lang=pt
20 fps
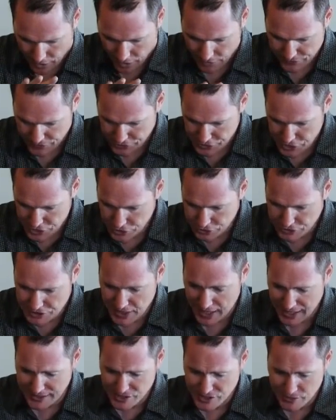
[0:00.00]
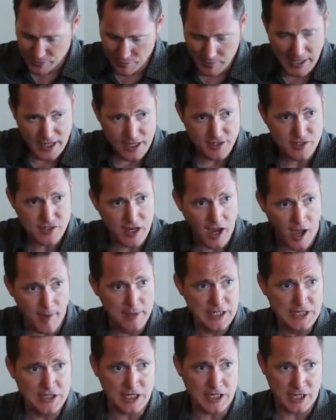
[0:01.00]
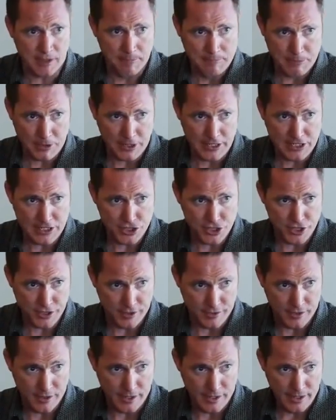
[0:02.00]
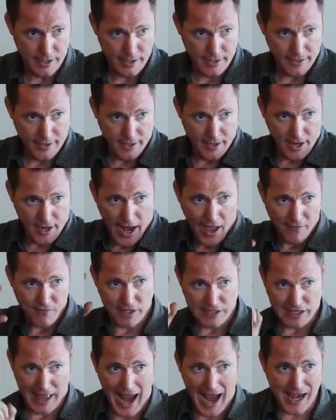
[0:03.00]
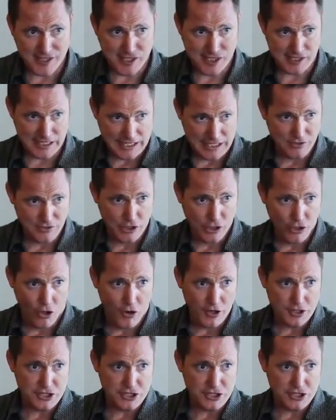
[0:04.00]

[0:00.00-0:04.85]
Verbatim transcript: do Novo Testamento está chegando ao final. E a última coisa